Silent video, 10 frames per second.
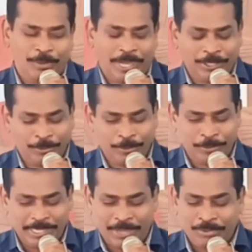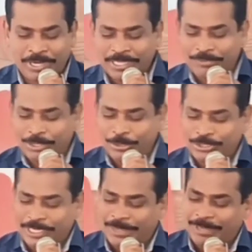వారు ఎవరికి
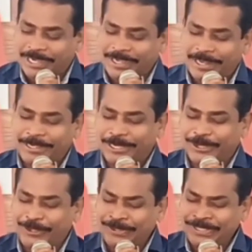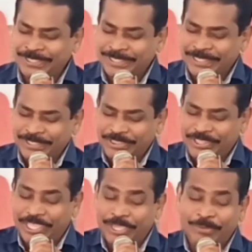విరోధంగా మాట్లాడినట్లు
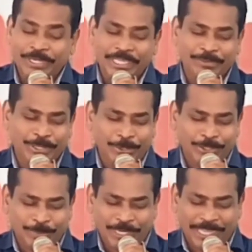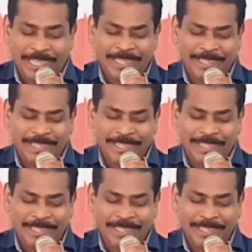దేవునికి విరోధముగా